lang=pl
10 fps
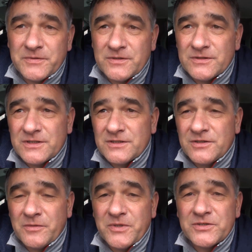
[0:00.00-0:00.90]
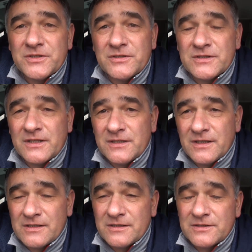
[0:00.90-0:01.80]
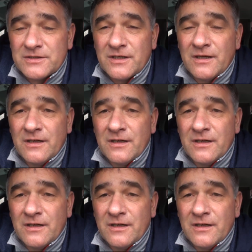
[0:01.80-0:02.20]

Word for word: sądzę, że to nie pierwszy, nie ostatni raz jeszcze.